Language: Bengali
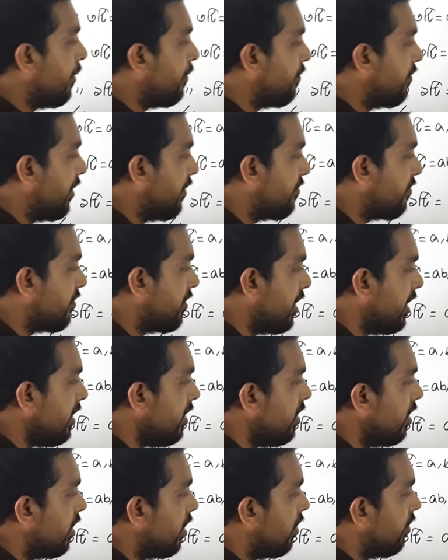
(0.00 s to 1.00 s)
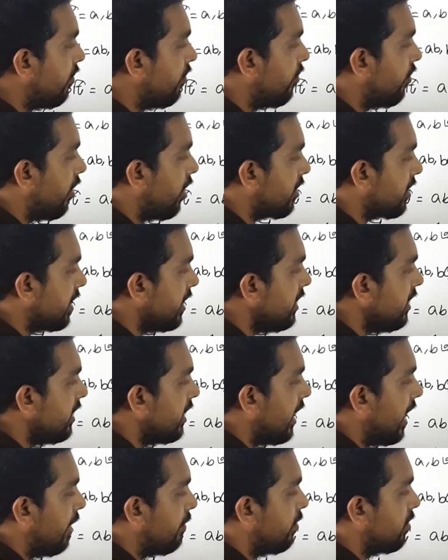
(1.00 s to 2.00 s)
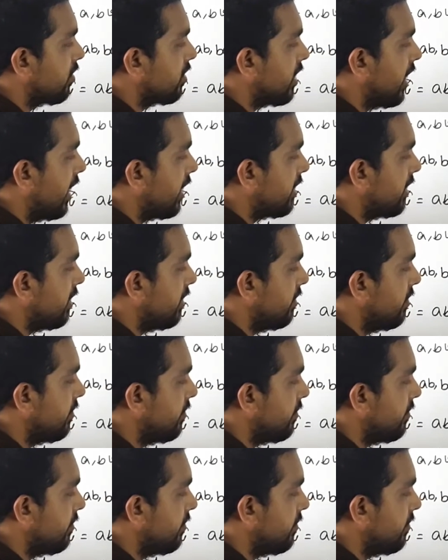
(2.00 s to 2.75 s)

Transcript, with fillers: ফিফটিন ফরটিন এবং থার্টিন